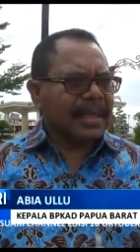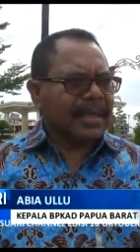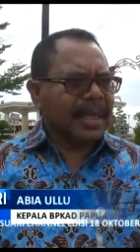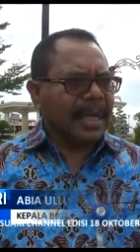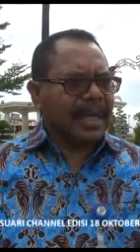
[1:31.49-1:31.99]

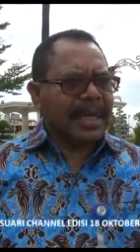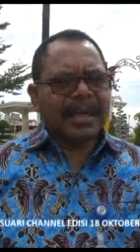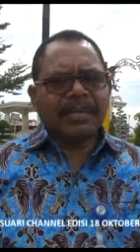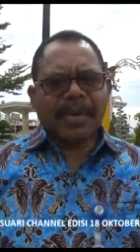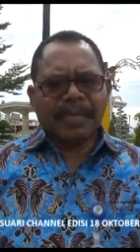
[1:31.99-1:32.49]

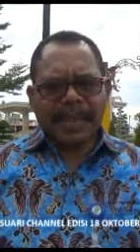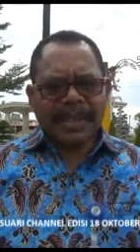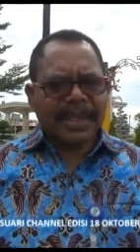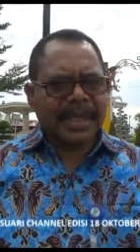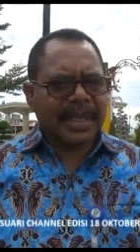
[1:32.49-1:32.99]
Sedangkan
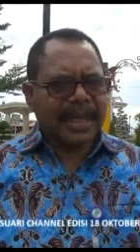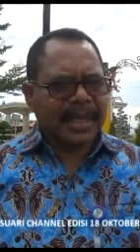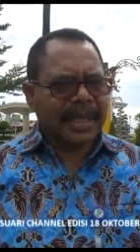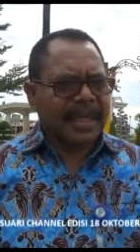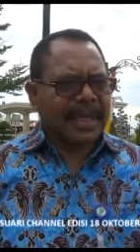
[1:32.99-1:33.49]
provinsi
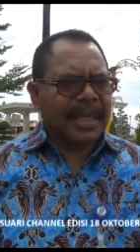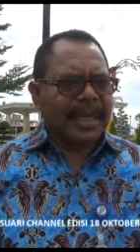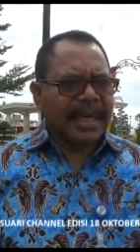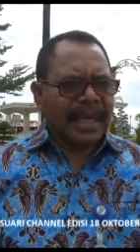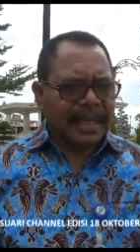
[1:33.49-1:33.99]

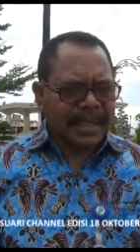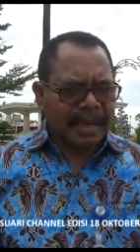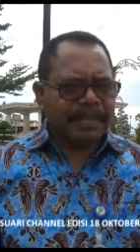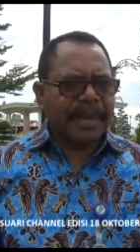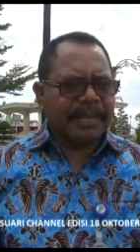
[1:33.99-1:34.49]
daya
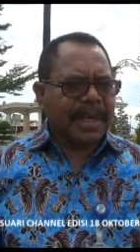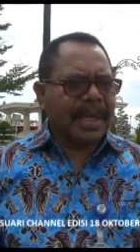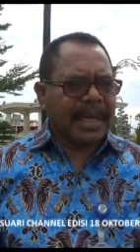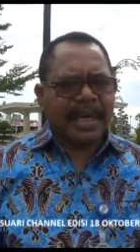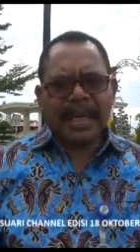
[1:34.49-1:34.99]
serap memang
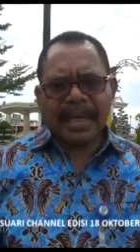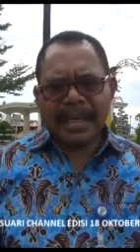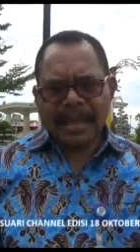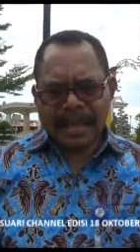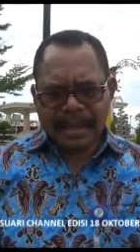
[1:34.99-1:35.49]
agak
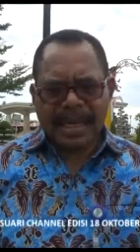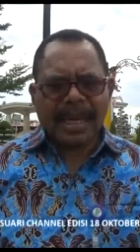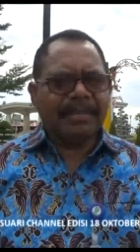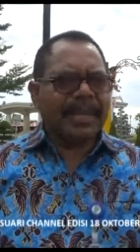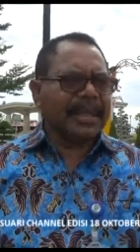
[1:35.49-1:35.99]

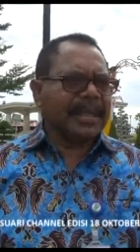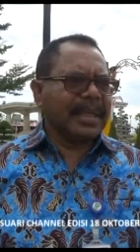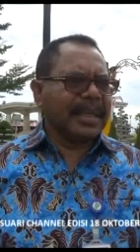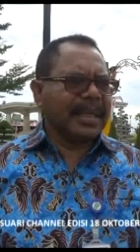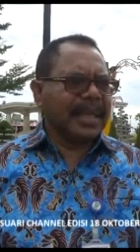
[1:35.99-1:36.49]
terlambat
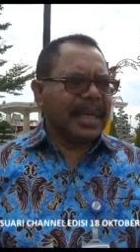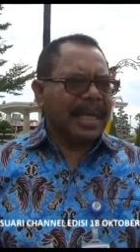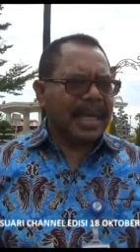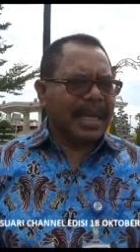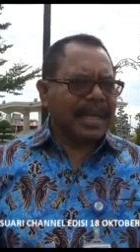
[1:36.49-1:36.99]

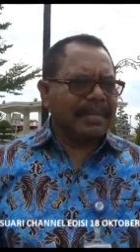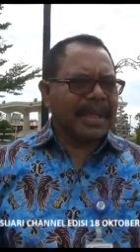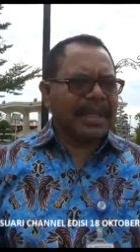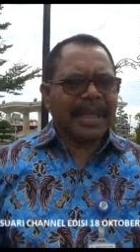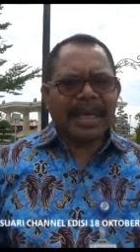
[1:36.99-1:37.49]

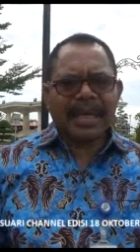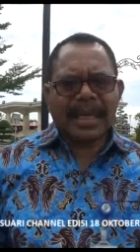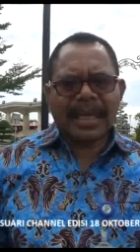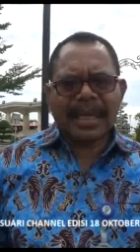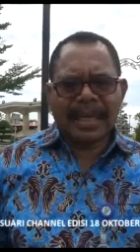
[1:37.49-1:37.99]
akibat
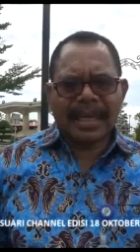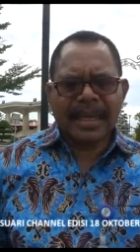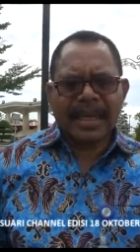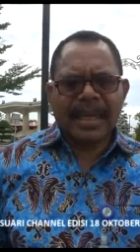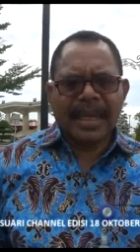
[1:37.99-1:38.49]
karena
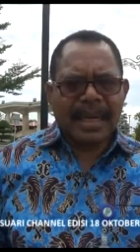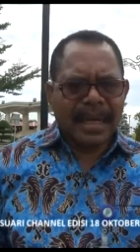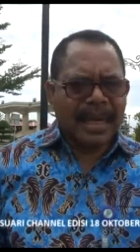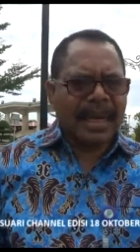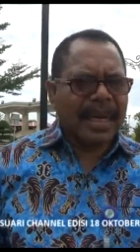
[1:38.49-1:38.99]

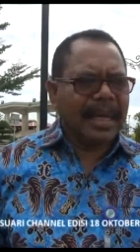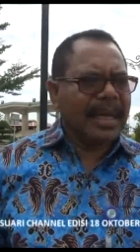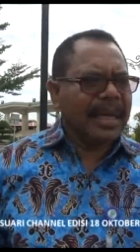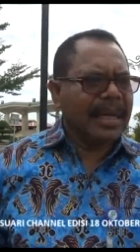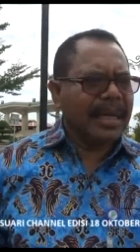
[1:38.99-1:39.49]
lelang
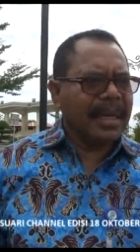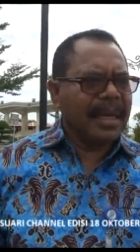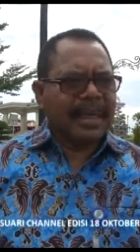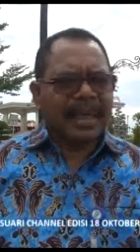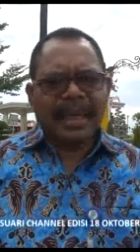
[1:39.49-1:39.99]

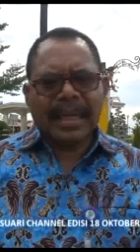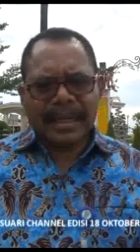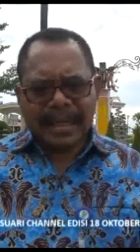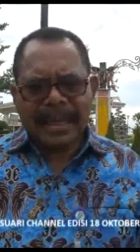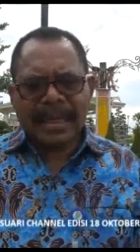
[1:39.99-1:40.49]

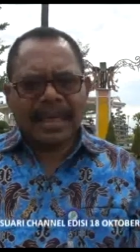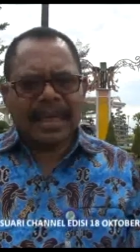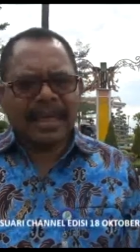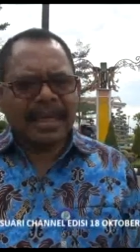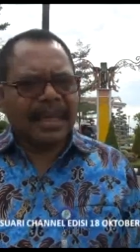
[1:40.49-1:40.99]
kegiatan
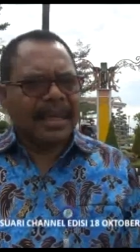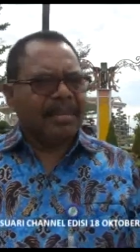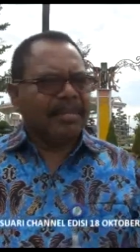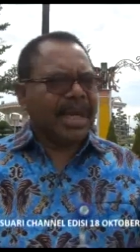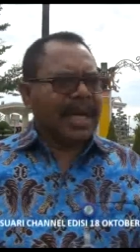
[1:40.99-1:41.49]

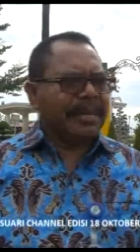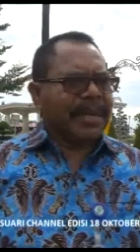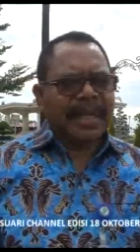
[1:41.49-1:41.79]
mengalami